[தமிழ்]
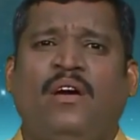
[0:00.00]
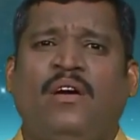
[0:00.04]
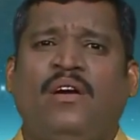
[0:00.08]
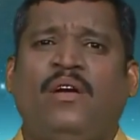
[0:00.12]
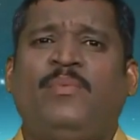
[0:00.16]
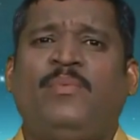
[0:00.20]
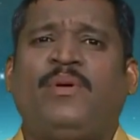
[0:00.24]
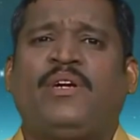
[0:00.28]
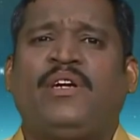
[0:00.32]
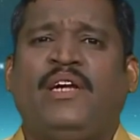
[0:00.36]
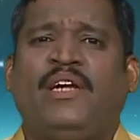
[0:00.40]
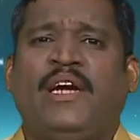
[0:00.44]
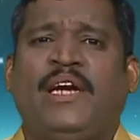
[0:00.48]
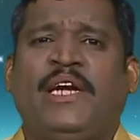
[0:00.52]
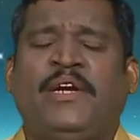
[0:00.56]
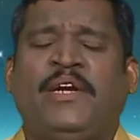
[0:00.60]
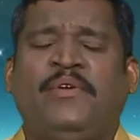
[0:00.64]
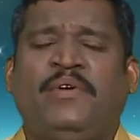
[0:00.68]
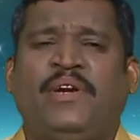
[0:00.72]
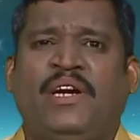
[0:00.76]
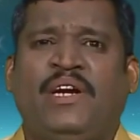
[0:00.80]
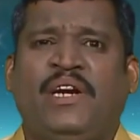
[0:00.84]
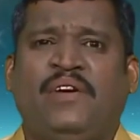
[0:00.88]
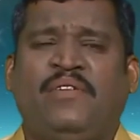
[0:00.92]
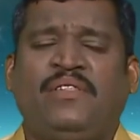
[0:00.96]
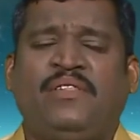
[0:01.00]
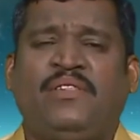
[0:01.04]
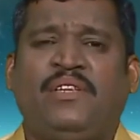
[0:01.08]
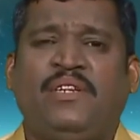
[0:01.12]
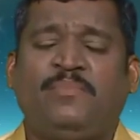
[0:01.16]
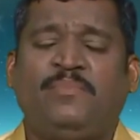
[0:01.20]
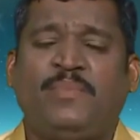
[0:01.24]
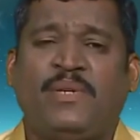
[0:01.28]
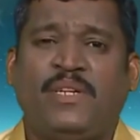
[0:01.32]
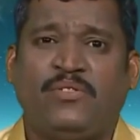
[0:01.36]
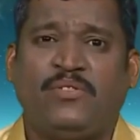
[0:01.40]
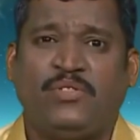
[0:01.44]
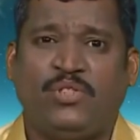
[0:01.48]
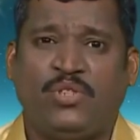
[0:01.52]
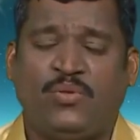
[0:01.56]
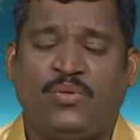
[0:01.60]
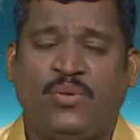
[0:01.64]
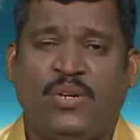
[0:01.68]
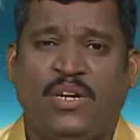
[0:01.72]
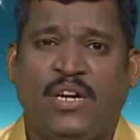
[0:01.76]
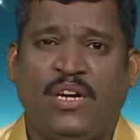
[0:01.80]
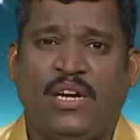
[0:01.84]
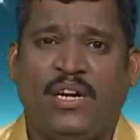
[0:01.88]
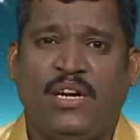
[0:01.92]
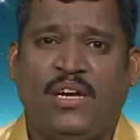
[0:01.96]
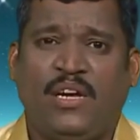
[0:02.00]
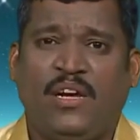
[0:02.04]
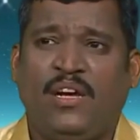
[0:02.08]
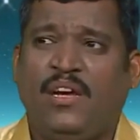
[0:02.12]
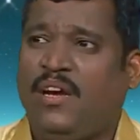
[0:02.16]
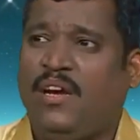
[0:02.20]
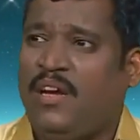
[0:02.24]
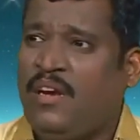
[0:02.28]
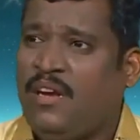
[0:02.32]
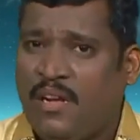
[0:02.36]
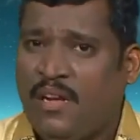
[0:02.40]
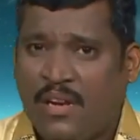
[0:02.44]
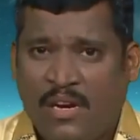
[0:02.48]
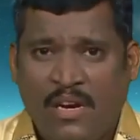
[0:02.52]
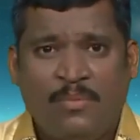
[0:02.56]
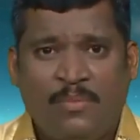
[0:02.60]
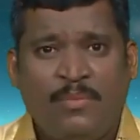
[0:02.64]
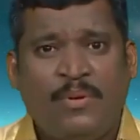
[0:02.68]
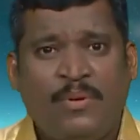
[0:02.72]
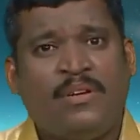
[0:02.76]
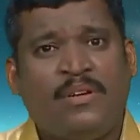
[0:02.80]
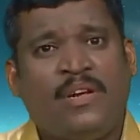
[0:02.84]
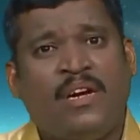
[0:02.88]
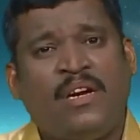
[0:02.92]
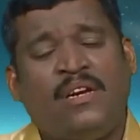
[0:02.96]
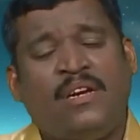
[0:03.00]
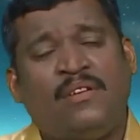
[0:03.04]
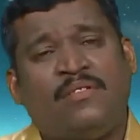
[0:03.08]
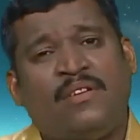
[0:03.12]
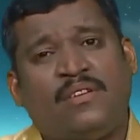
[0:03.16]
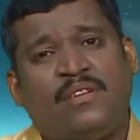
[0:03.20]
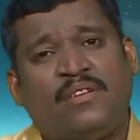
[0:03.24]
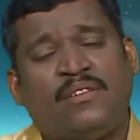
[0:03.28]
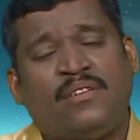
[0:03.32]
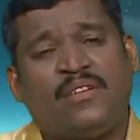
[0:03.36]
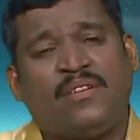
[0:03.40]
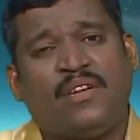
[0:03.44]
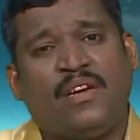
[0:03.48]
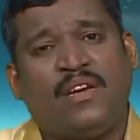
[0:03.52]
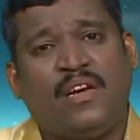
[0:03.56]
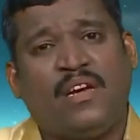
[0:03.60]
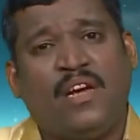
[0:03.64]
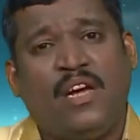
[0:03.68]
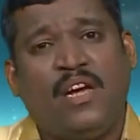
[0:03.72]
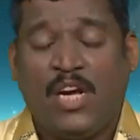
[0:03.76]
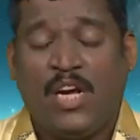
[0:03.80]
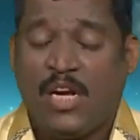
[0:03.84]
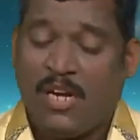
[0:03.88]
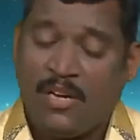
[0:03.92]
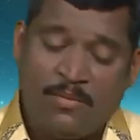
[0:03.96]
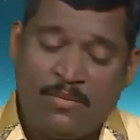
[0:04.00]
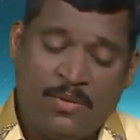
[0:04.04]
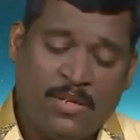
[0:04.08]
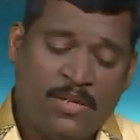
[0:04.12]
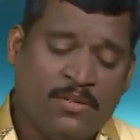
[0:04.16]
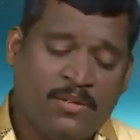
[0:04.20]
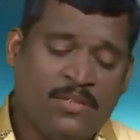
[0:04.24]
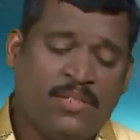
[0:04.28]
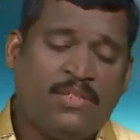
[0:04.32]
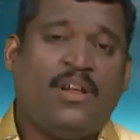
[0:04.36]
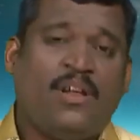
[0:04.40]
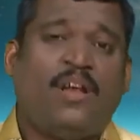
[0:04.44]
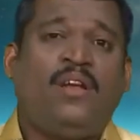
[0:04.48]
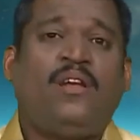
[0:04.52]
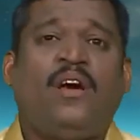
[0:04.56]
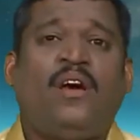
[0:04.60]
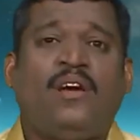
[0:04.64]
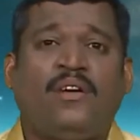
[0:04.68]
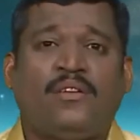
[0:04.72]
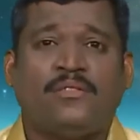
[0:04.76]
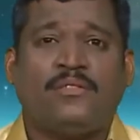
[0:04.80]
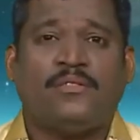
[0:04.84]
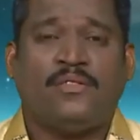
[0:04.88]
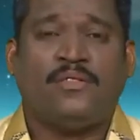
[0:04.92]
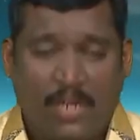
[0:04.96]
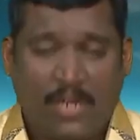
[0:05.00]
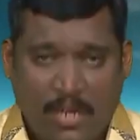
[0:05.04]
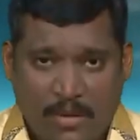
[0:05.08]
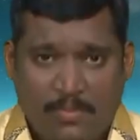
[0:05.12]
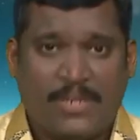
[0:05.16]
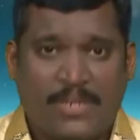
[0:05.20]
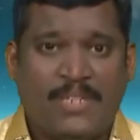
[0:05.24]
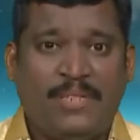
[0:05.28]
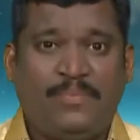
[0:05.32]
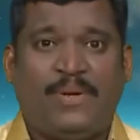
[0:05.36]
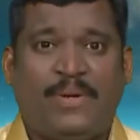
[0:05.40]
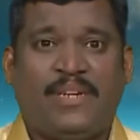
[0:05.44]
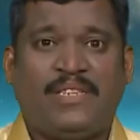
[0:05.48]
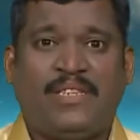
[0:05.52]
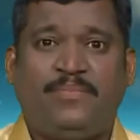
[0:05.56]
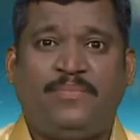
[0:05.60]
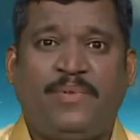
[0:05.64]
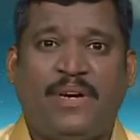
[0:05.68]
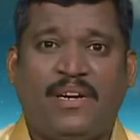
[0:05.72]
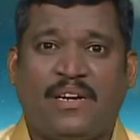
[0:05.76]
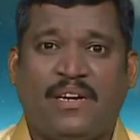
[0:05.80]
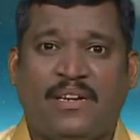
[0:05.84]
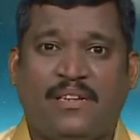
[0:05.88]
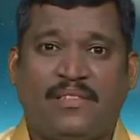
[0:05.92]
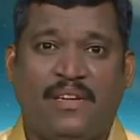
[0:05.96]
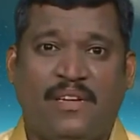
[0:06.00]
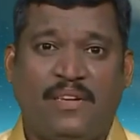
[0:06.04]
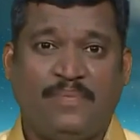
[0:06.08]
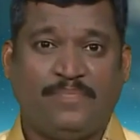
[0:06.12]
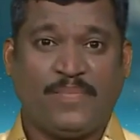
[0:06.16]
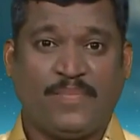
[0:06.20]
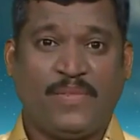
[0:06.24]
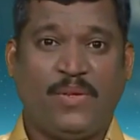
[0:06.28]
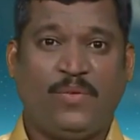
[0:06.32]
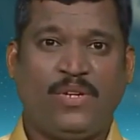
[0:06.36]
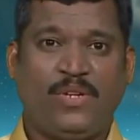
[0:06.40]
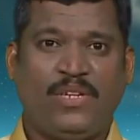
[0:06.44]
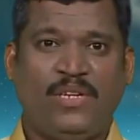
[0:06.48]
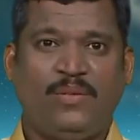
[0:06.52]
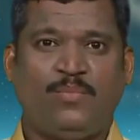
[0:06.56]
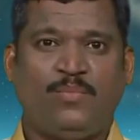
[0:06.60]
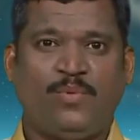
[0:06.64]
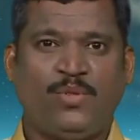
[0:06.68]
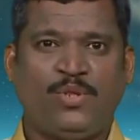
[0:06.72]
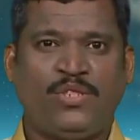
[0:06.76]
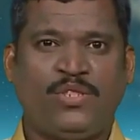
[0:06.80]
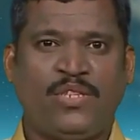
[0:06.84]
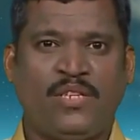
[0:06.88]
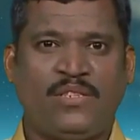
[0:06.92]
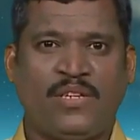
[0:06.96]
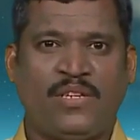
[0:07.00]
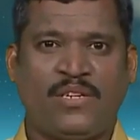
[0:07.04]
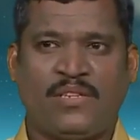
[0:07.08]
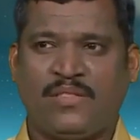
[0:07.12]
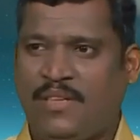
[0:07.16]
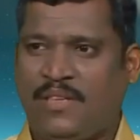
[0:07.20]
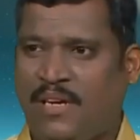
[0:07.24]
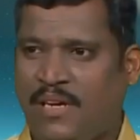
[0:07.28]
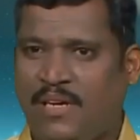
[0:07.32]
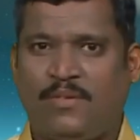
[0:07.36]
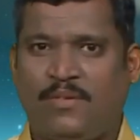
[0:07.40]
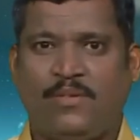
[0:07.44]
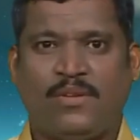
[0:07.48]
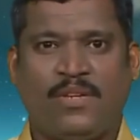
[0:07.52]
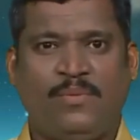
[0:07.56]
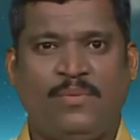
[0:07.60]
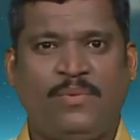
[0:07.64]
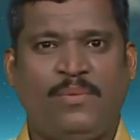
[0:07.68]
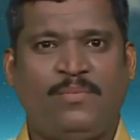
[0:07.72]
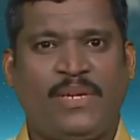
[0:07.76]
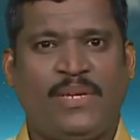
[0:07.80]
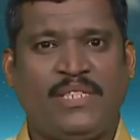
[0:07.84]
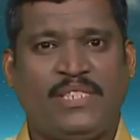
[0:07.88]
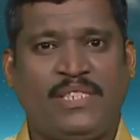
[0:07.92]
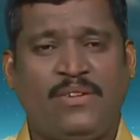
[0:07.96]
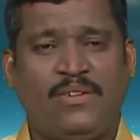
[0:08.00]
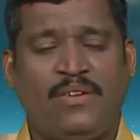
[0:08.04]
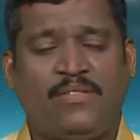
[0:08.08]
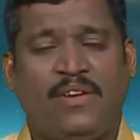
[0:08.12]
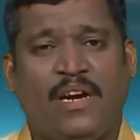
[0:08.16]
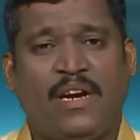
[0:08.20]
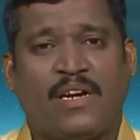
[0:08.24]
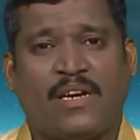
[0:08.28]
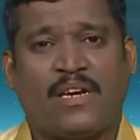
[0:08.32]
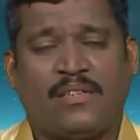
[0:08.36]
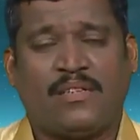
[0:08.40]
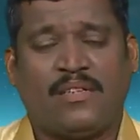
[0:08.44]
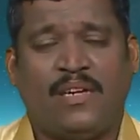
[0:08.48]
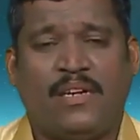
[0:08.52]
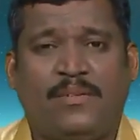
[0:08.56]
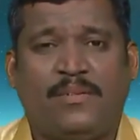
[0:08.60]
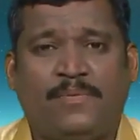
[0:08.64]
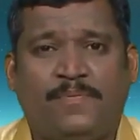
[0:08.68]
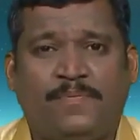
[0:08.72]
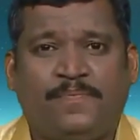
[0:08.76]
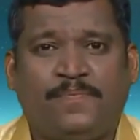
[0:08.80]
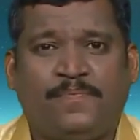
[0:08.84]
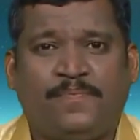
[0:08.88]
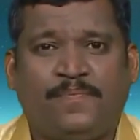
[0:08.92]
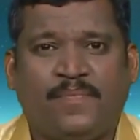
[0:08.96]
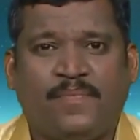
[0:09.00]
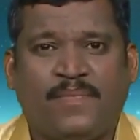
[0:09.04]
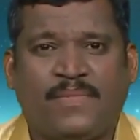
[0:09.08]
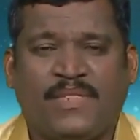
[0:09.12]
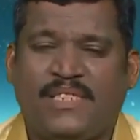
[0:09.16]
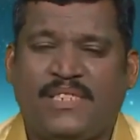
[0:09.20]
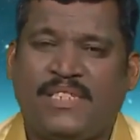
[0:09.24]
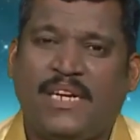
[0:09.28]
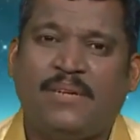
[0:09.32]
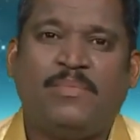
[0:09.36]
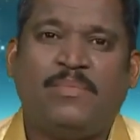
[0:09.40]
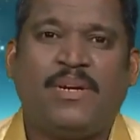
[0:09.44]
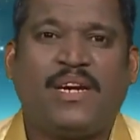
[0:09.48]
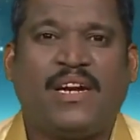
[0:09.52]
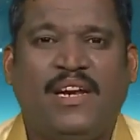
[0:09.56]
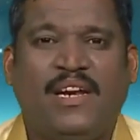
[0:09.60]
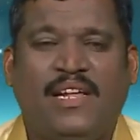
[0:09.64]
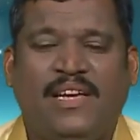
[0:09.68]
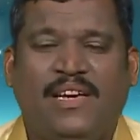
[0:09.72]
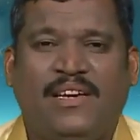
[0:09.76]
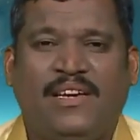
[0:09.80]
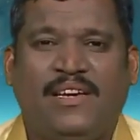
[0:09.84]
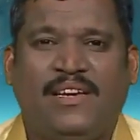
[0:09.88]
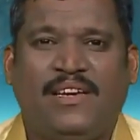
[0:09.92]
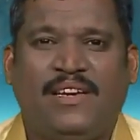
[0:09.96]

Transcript: நம்மளுக்கு நெகட்டிவ் நெகட்டிவாக திங்க் பண்ண வச்சுருவாங்க ஏன்னா எல்லாமே நெகட்டிவாக இருக்குதுங்க அப்புறம் மறுபடியும் கொஞ்சம் டல்லாயிரும் மறுபடியும் படத்தை பார்க்குறதா உடனே பூஸ்ட் ஏற்றுறதா உடனே போய் பாசிட்டிவாக வாழ்கிறதா நண்பர்களே